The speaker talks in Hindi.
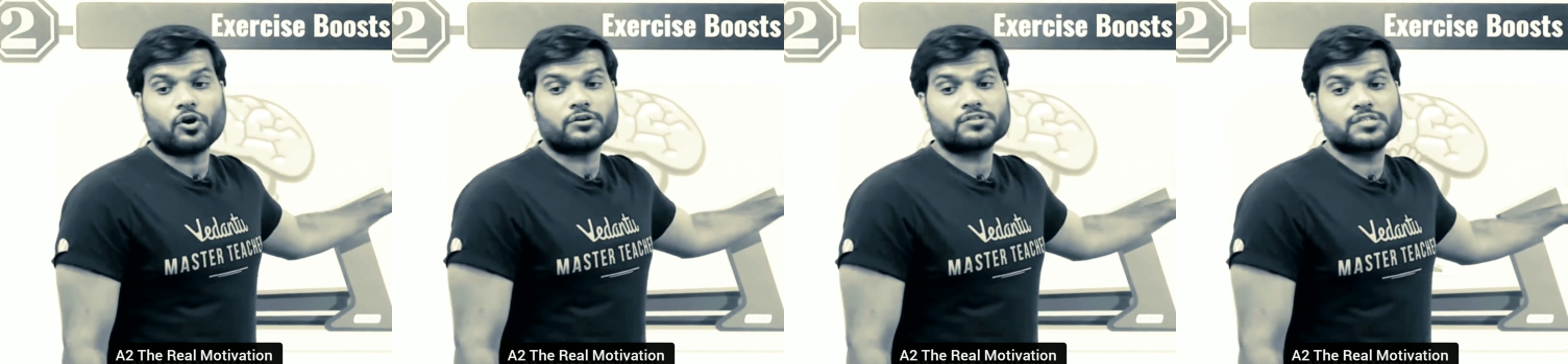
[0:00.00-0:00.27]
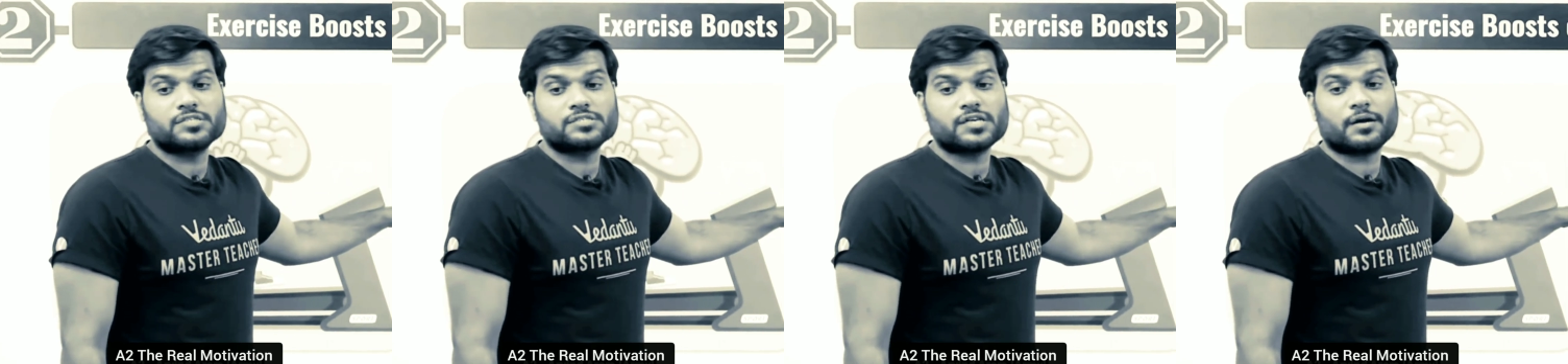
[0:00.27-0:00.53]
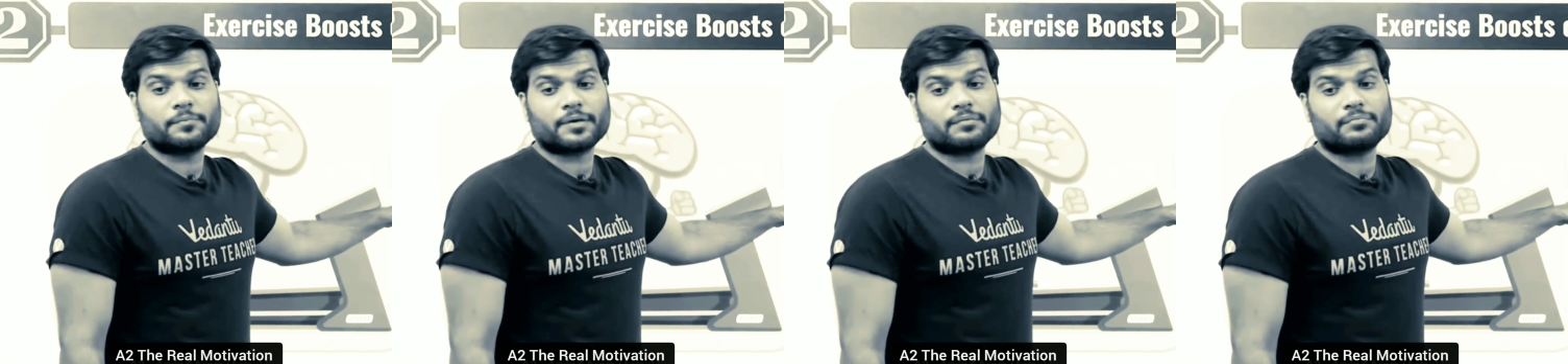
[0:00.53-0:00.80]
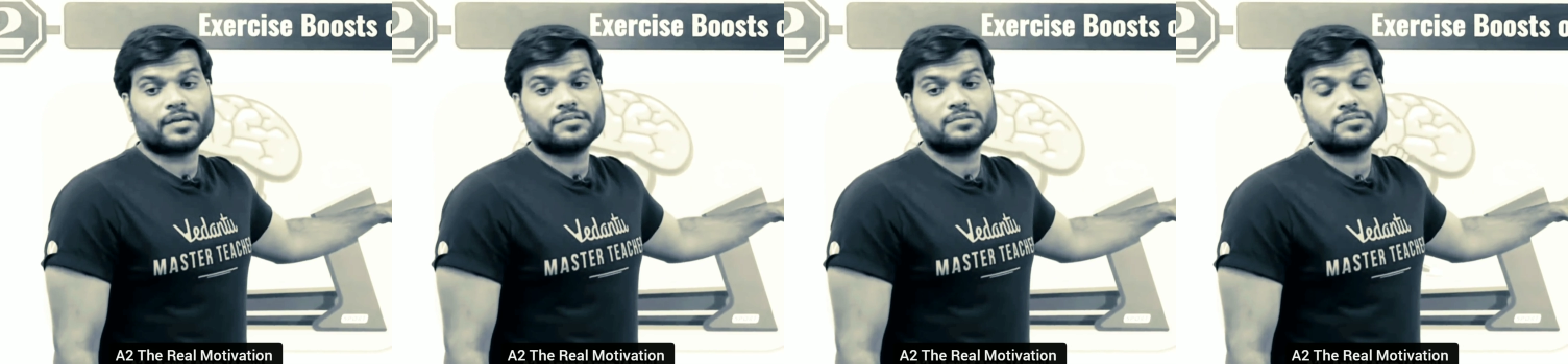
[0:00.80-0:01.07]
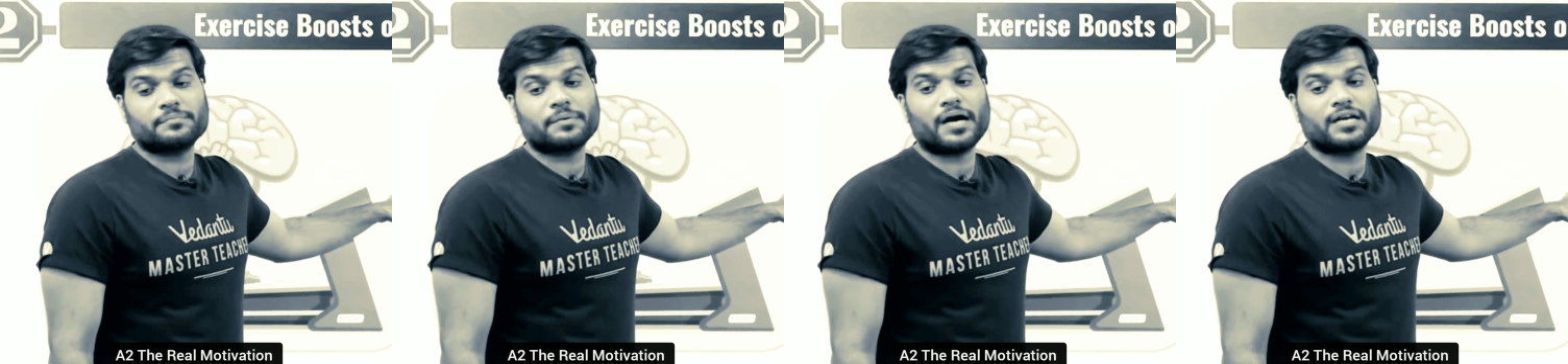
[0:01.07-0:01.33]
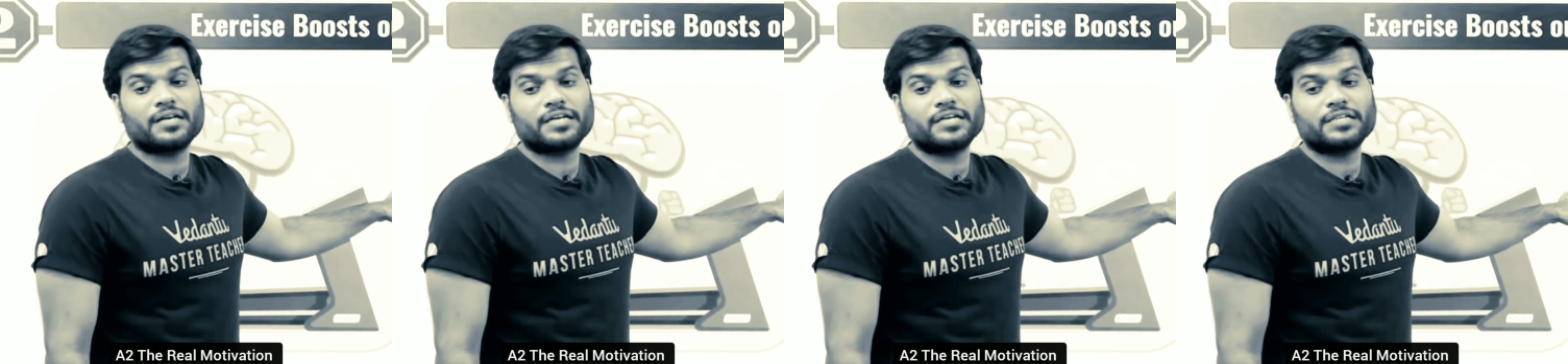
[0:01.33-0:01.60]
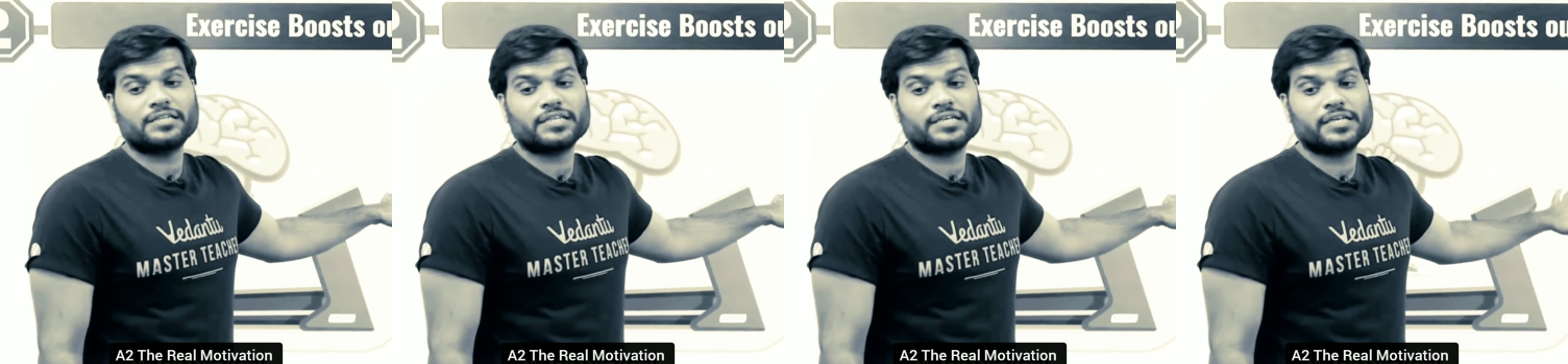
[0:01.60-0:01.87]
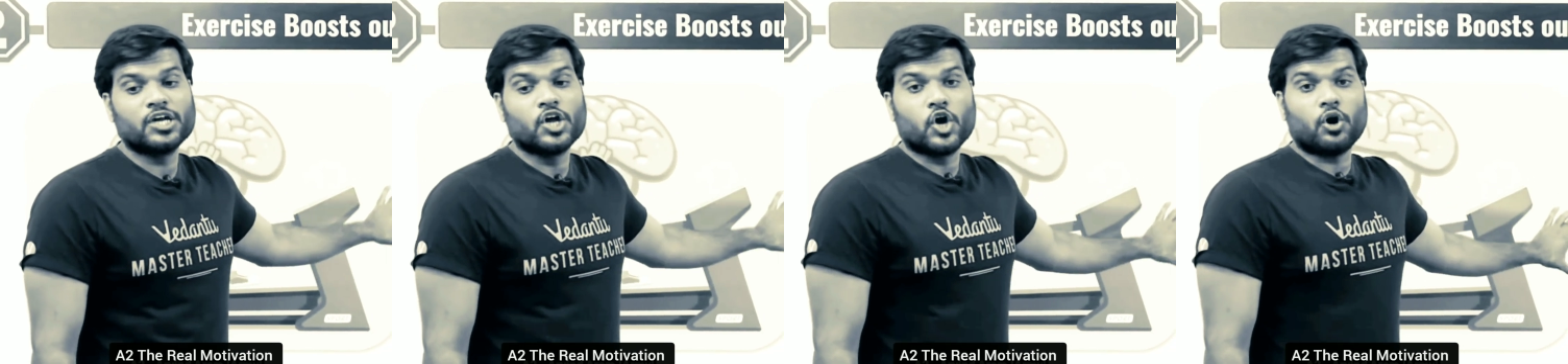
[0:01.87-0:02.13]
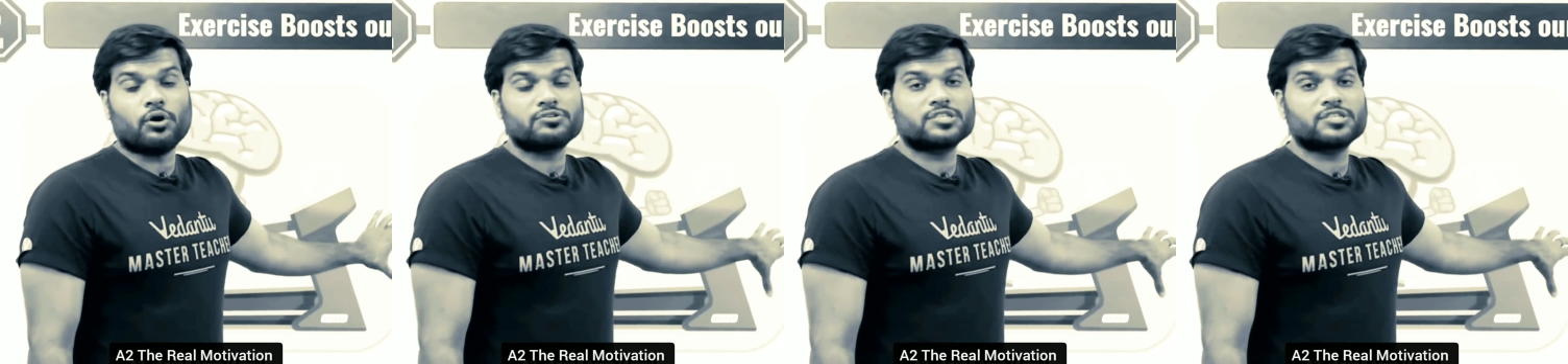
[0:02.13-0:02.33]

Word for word: टॉक्सिन्स आपके ब्रेन से बाहर निकलते हैं